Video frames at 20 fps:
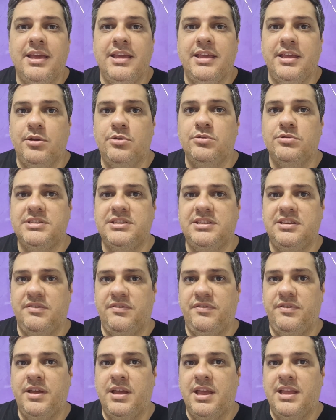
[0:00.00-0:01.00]

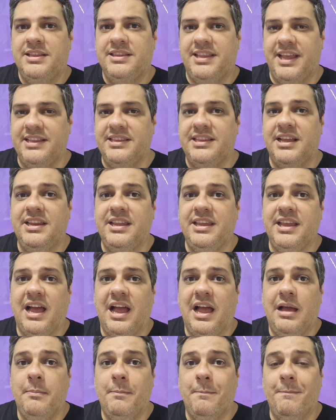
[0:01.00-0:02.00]
Inclusive, tenta
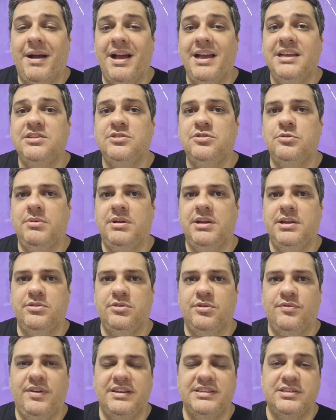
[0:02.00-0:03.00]
alinhar mais uma
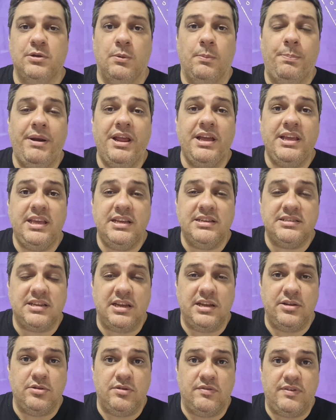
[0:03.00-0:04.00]
renovação. Para que
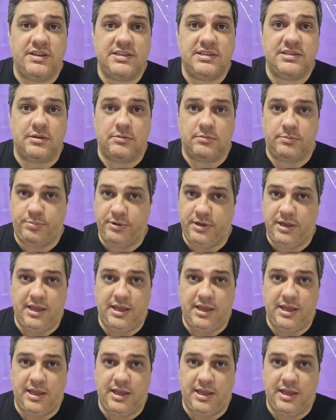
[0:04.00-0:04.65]
essa renovação?